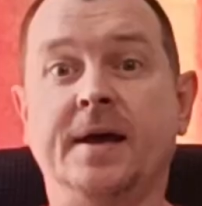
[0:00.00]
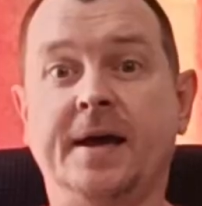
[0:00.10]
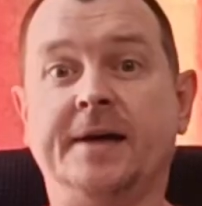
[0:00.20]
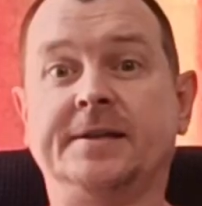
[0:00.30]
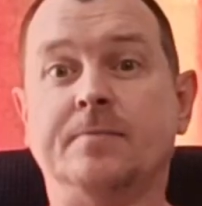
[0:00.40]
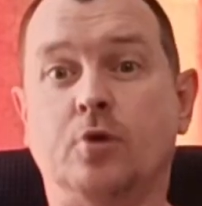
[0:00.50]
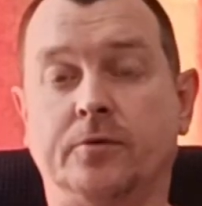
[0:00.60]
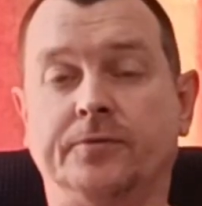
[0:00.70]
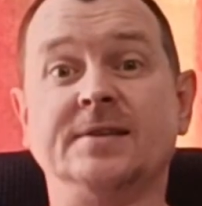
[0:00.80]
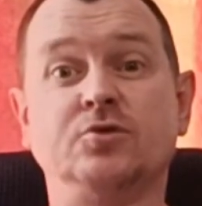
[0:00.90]

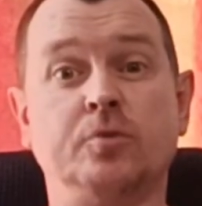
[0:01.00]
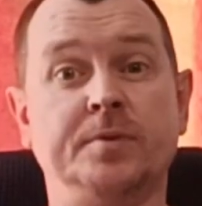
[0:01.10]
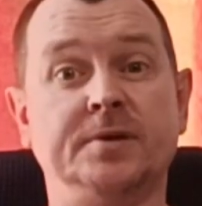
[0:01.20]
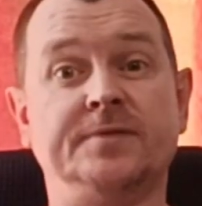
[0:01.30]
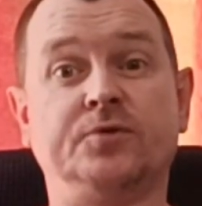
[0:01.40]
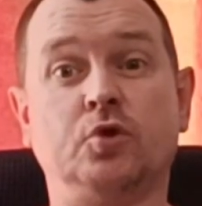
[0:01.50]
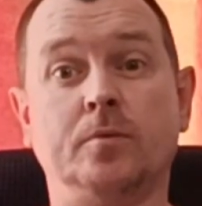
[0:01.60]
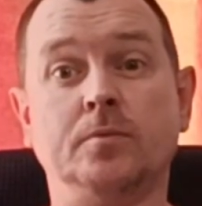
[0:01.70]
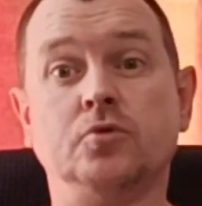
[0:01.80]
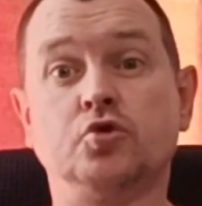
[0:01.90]
Эктоморф. Особенность в
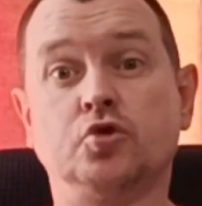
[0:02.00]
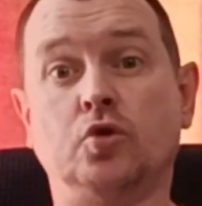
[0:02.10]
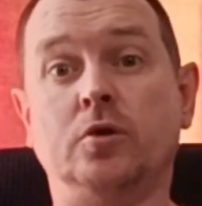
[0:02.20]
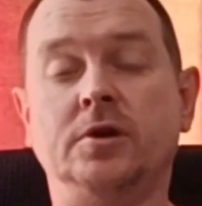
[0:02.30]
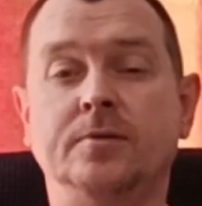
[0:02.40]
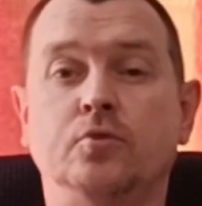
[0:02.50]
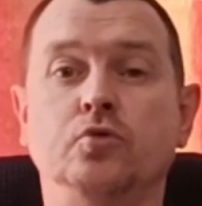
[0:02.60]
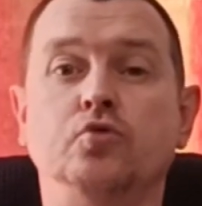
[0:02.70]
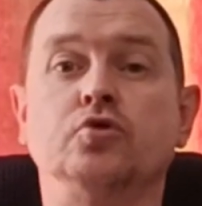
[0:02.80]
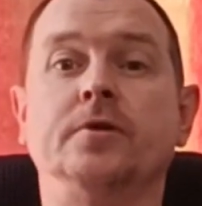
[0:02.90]
том, что
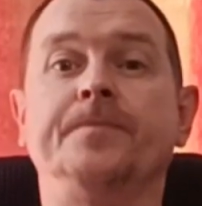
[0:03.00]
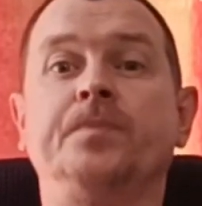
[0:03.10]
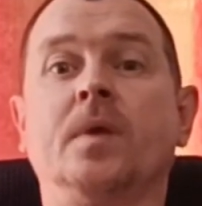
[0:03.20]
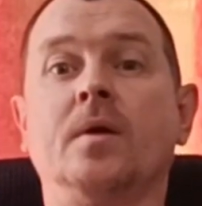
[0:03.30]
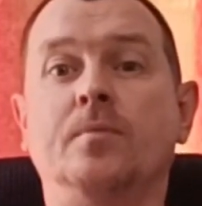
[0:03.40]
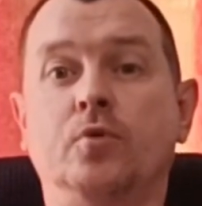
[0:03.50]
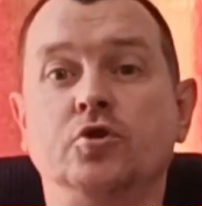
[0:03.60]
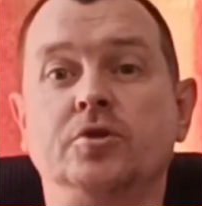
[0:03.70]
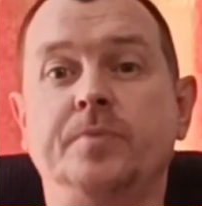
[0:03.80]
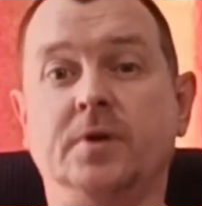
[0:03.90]
ему нужно
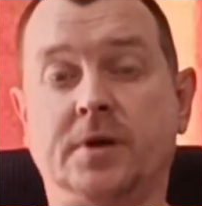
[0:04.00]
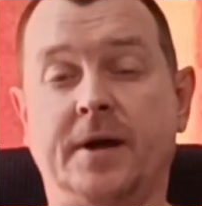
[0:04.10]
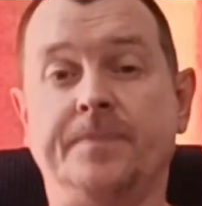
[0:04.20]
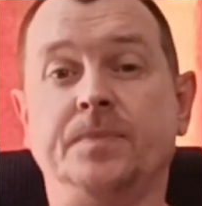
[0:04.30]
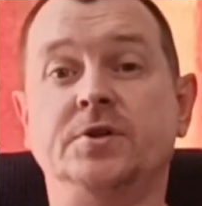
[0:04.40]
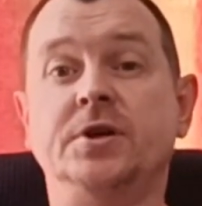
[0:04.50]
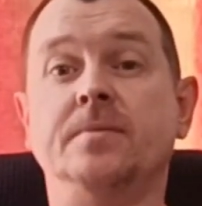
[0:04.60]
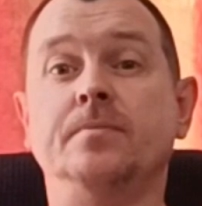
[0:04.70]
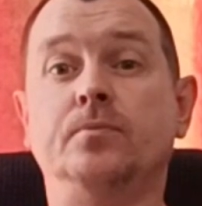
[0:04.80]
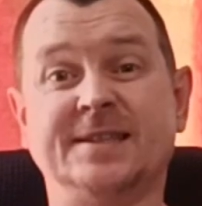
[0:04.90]
больше белка,
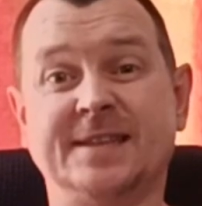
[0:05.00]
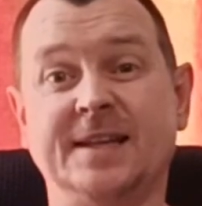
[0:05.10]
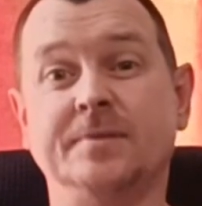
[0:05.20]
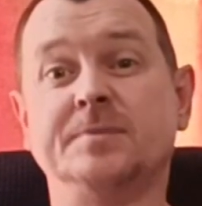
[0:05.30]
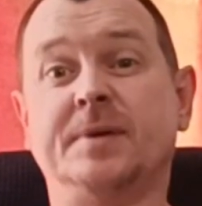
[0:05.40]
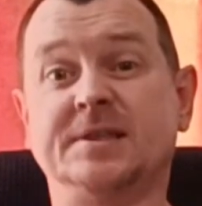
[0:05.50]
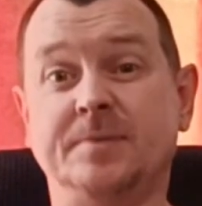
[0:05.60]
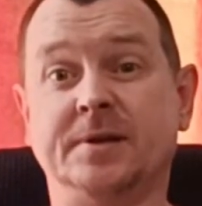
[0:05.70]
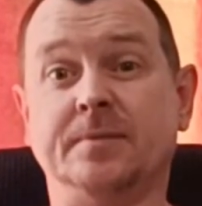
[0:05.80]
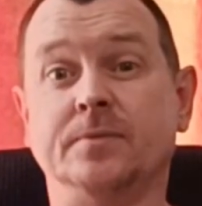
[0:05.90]
чем остальным
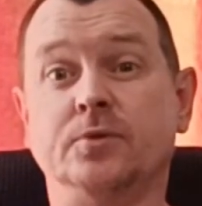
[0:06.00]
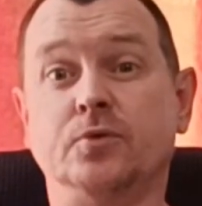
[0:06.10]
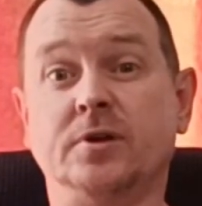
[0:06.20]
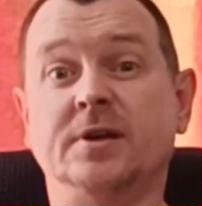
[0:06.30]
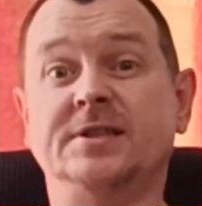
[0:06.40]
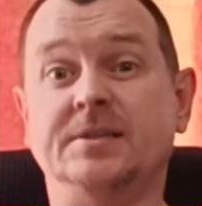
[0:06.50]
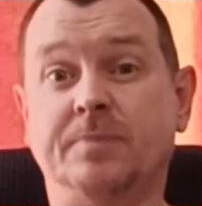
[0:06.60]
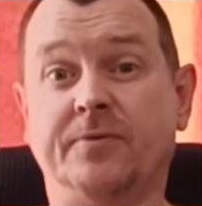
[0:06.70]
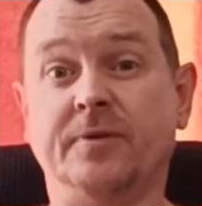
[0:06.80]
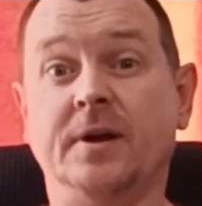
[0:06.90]
спортсменам других
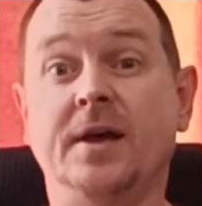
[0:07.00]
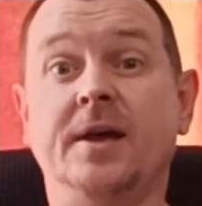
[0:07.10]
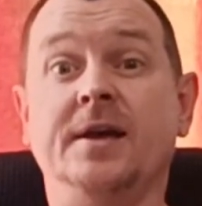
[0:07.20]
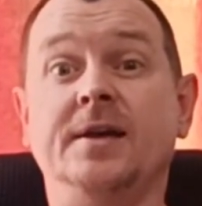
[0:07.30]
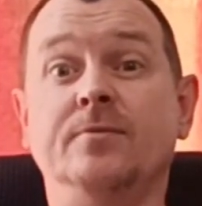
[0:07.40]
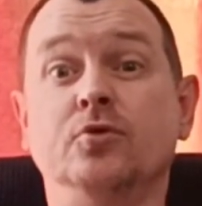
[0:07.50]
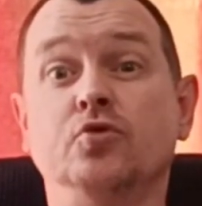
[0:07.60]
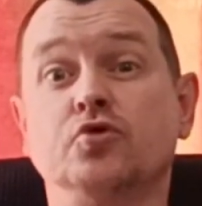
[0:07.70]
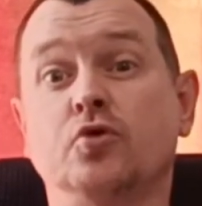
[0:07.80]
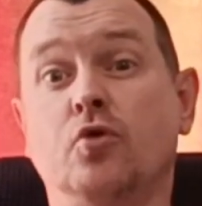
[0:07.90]
типов. Ему
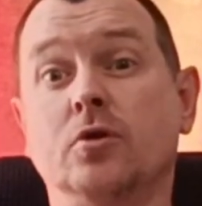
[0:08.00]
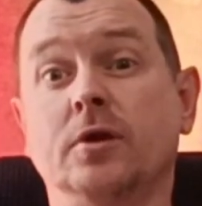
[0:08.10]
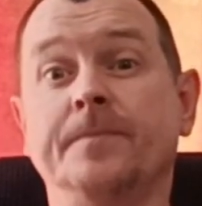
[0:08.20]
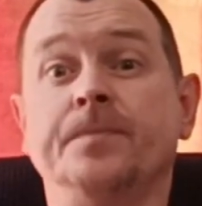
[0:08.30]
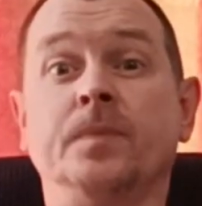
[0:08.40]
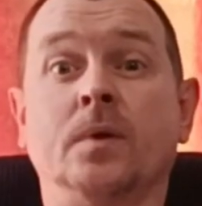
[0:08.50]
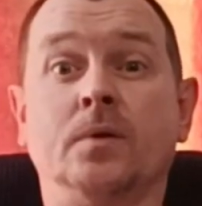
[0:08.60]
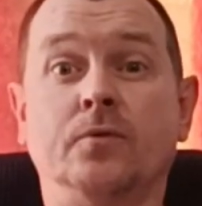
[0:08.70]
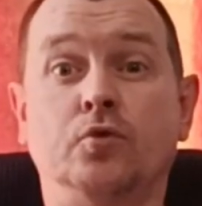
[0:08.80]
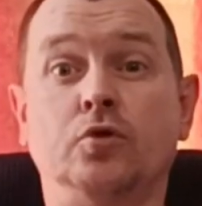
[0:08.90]
нужно около
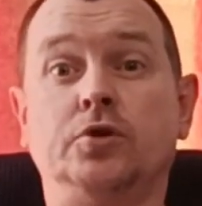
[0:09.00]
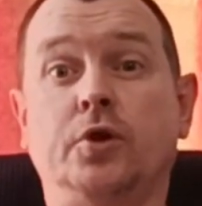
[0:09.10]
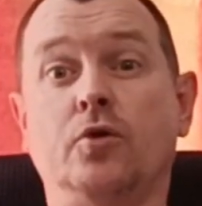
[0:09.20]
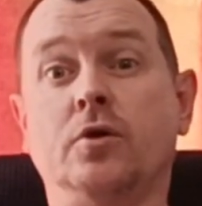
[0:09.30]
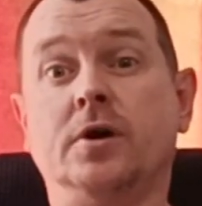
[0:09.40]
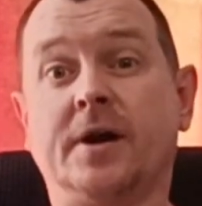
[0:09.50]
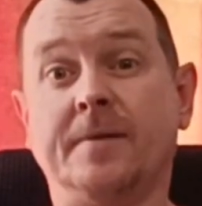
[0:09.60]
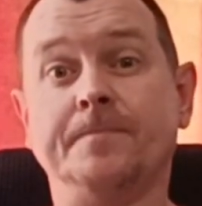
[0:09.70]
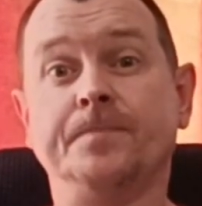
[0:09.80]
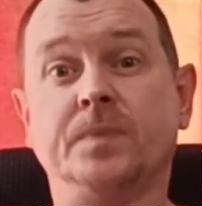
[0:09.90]
2-3
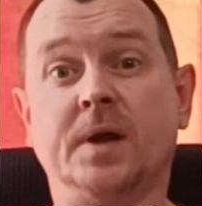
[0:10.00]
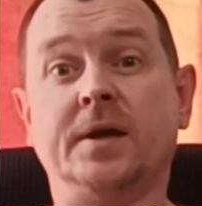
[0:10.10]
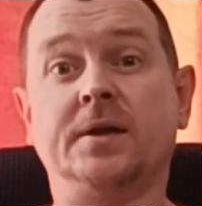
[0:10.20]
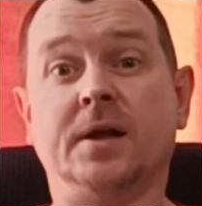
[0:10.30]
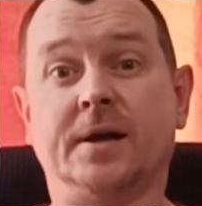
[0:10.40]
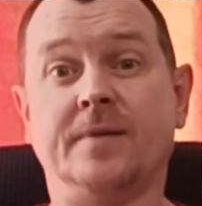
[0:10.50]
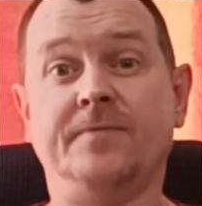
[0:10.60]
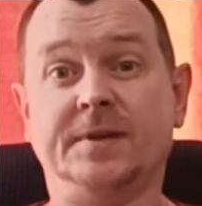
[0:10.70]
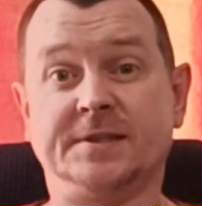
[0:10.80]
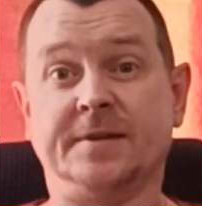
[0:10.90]
грамм на
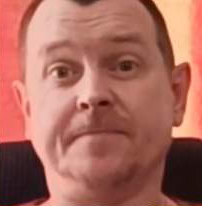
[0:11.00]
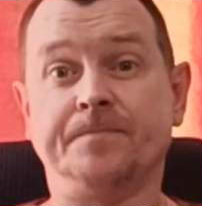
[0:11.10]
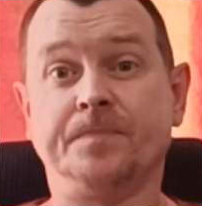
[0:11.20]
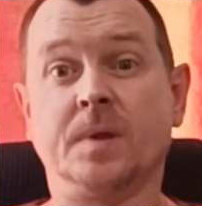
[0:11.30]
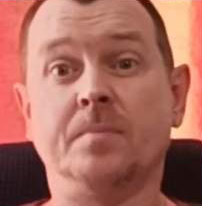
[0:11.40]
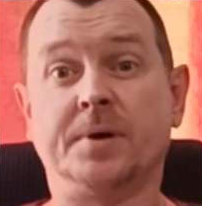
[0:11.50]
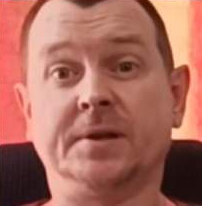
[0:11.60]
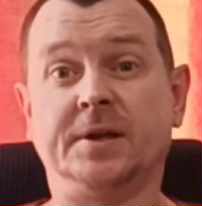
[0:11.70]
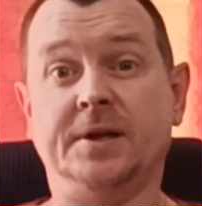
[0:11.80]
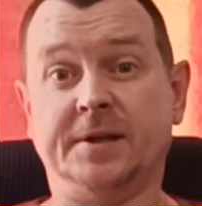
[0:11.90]
килограмм веса
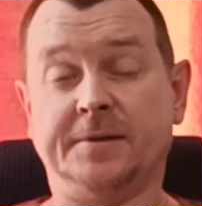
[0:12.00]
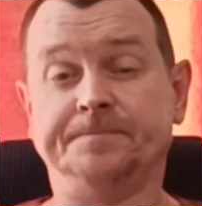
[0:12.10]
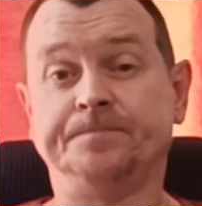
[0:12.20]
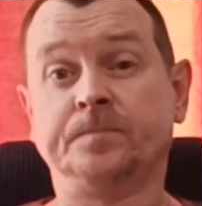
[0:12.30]
протеина.